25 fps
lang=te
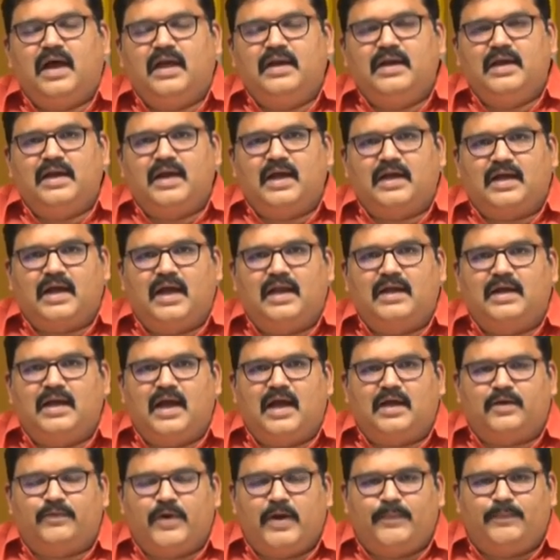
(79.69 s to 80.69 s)
అన్ని
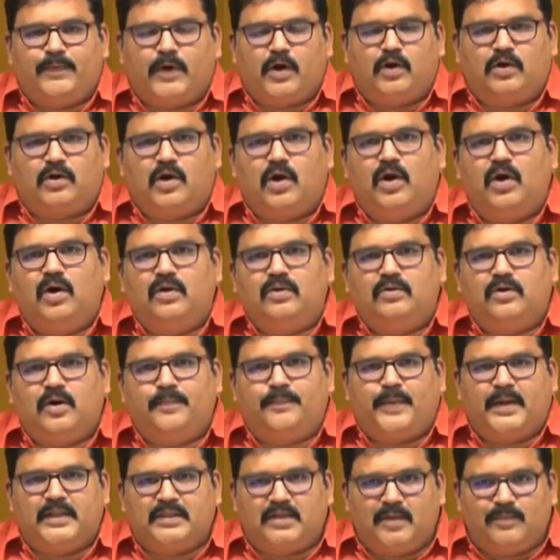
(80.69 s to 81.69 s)
రకాలుగా క్విట్ ప్రోకో
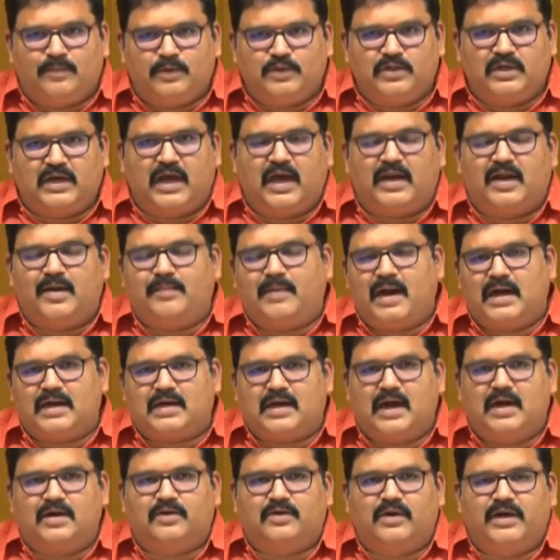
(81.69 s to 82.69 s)
ఒప్పందం ముందుగానే
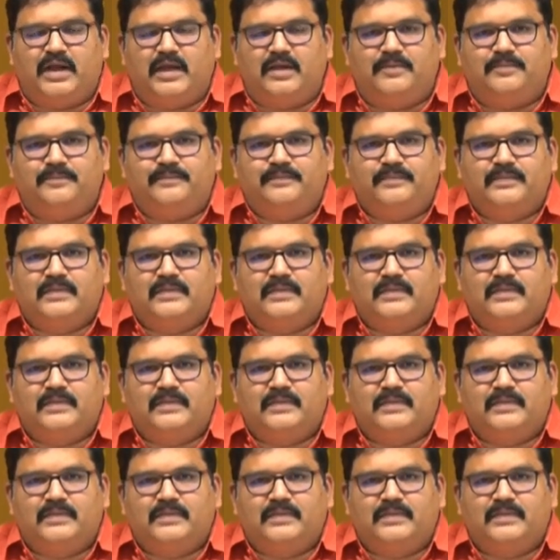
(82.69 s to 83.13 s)
మాట్లాడుకుని